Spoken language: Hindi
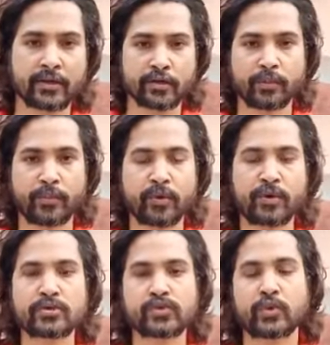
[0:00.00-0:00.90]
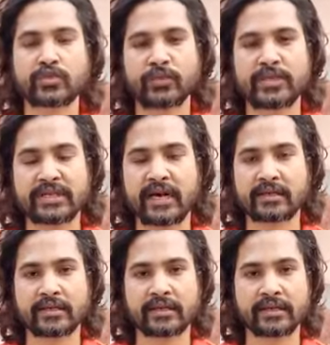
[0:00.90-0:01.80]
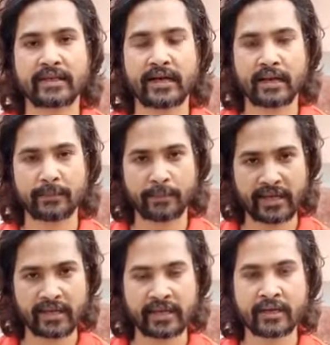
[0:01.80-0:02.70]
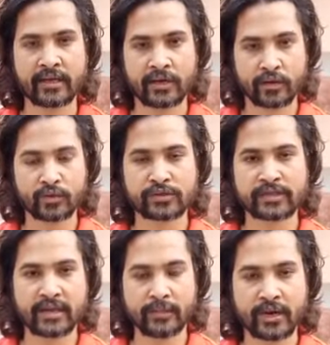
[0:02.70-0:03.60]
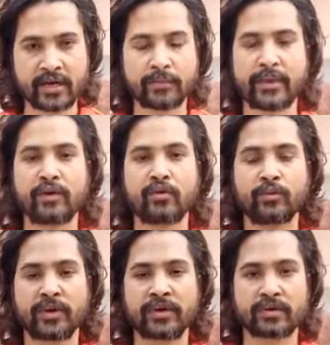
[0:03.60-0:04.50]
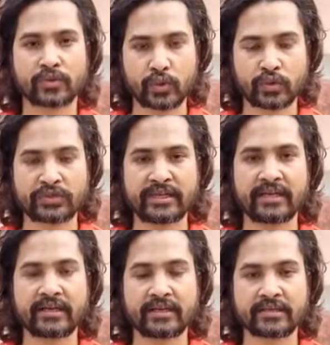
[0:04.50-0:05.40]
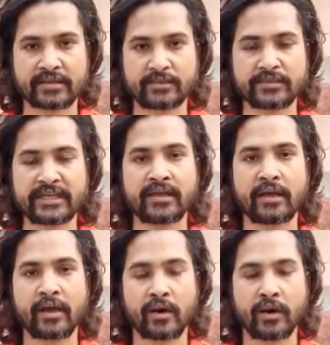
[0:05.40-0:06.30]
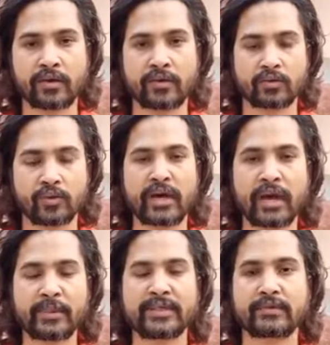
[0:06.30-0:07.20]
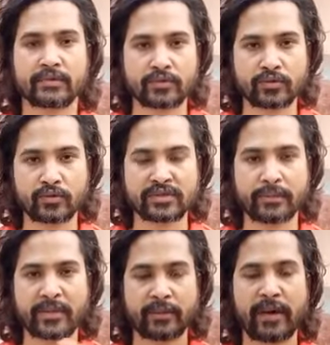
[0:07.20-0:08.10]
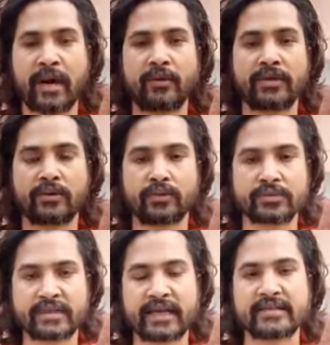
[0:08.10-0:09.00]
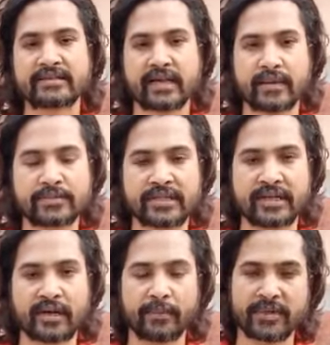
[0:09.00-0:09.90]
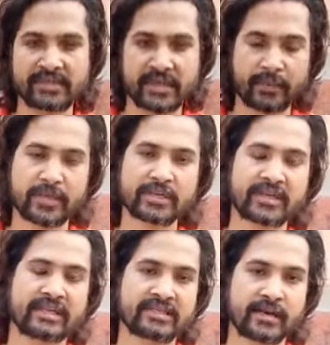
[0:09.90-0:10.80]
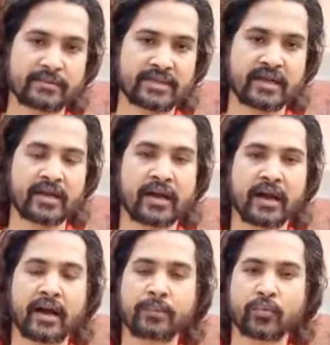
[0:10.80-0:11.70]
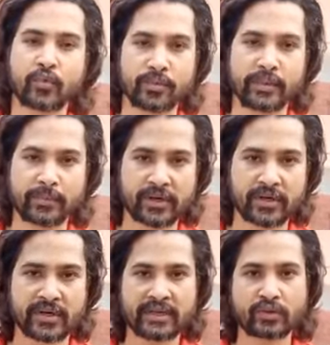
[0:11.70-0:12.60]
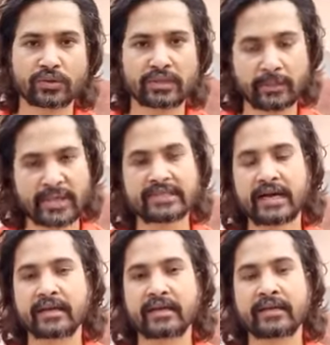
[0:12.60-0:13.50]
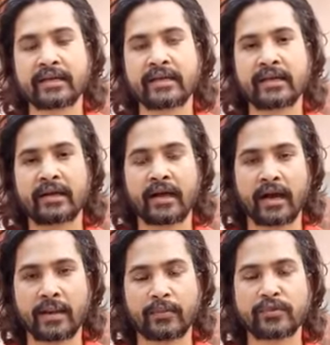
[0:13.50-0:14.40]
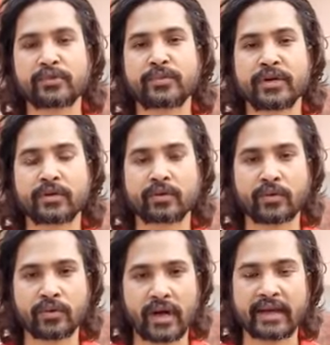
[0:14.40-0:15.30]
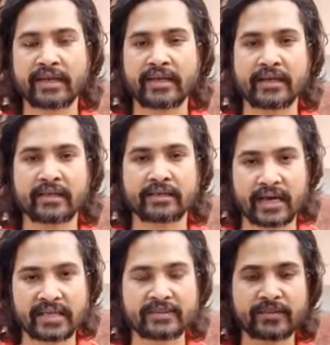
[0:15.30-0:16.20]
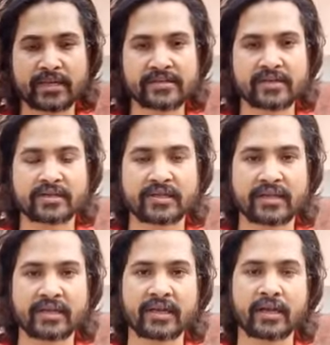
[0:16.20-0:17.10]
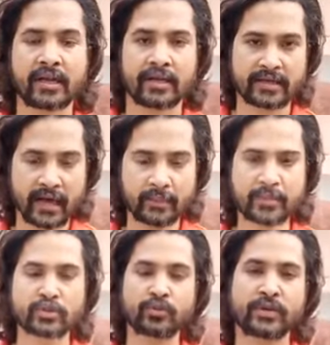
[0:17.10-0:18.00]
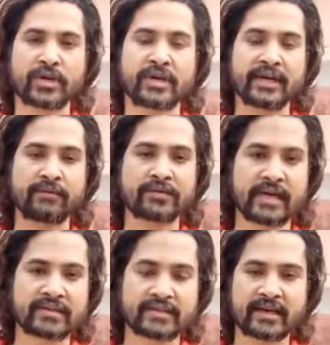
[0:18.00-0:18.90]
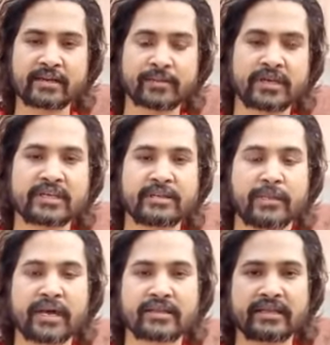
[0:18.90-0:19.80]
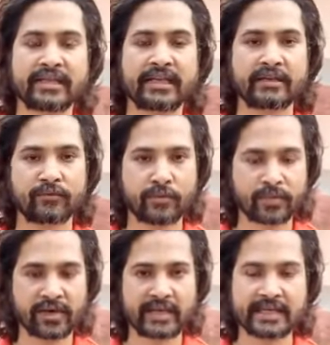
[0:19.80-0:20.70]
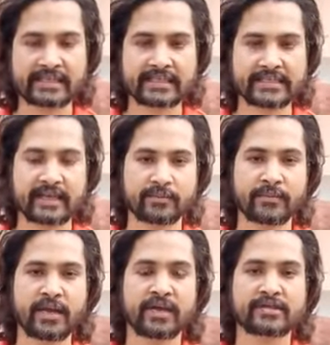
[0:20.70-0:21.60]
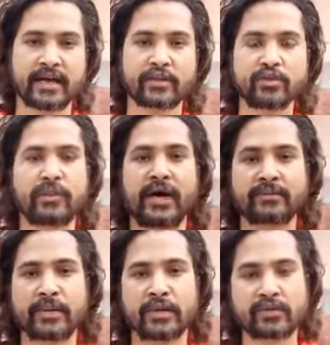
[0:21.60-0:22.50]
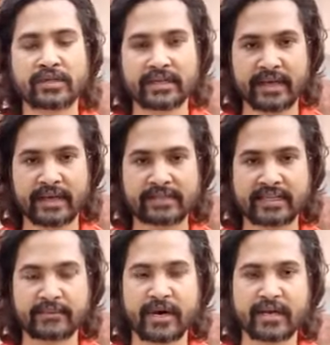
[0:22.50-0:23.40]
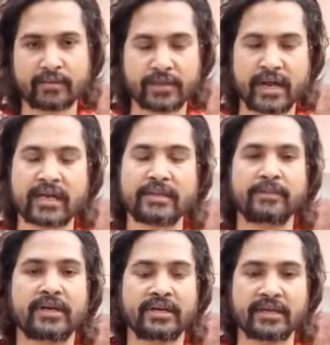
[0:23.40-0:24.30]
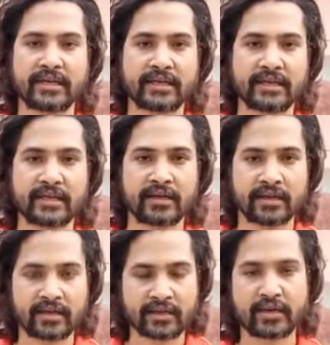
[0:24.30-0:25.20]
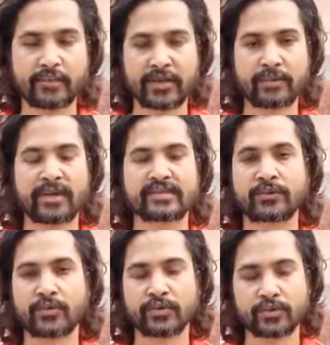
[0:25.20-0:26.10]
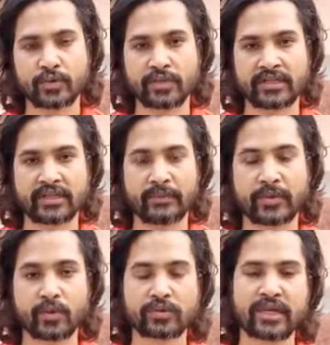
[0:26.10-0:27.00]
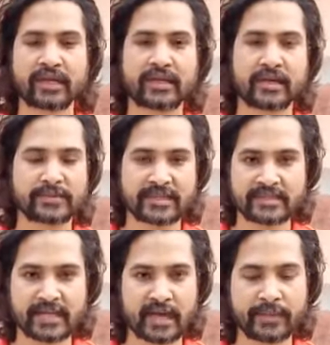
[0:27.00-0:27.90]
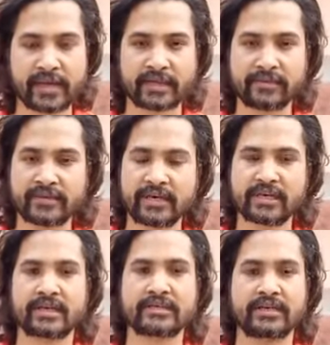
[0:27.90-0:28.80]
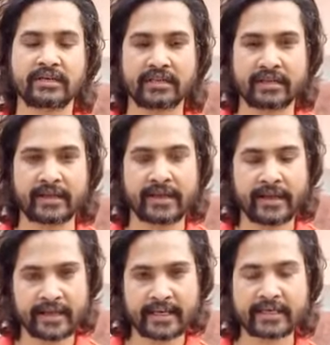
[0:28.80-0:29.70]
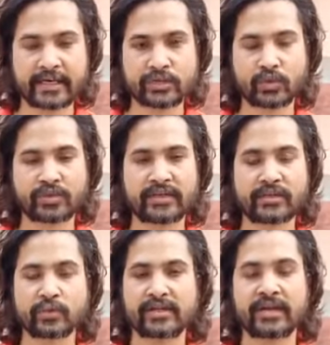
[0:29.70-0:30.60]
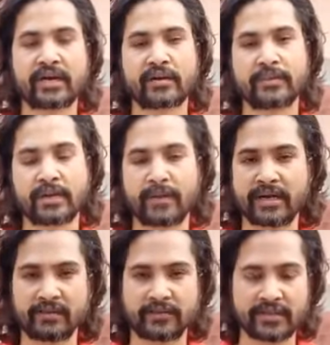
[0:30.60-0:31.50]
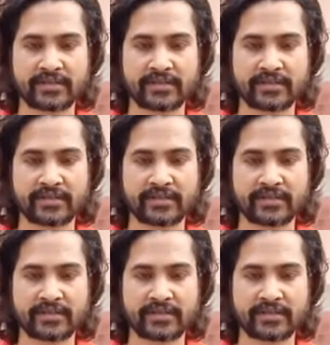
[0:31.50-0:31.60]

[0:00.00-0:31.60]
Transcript: तो बहुत सोच विचार करके आप पहले उसके हर पहलू पर सोचें समझें और दूरगामी जो उसके प्रभाव हैं उसके हिसाब से अपने सामर्थ्य के हिसाब से आप कोई भी प्रण लें तभी जा कर के आप उस प्रण को आगे कायम रख सकते हैं यहाँ पर जो प्रण है वो सांसारिक प्रण की बात नहीं है वो प्रण है कि जैसे हम साधु महात्मा लोग सन्यास के मार्ग पर आगे बढ़ने के लिए घर परिवार सब कुछ छोड़ देते हैं पर होता क्या हम संसार में आके फिर अटक जाते हैं एक घर छोड़ते हैं दूसरे घर में हम आके फंस